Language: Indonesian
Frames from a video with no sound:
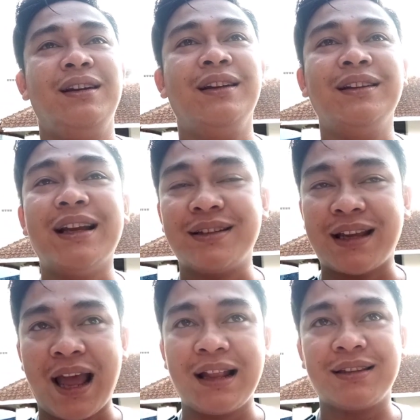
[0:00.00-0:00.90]
intinya
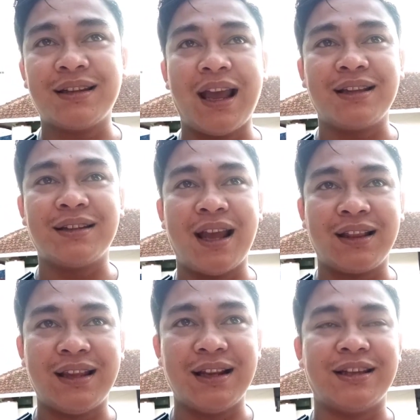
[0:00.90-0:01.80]
sehat sehat sehat
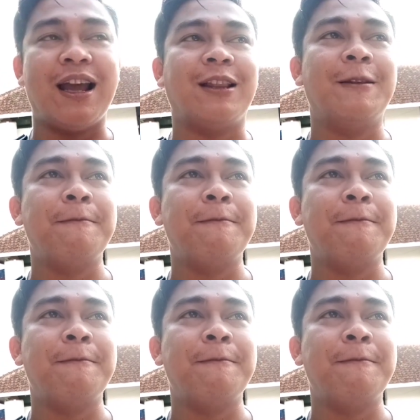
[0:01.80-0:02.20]
dan sehat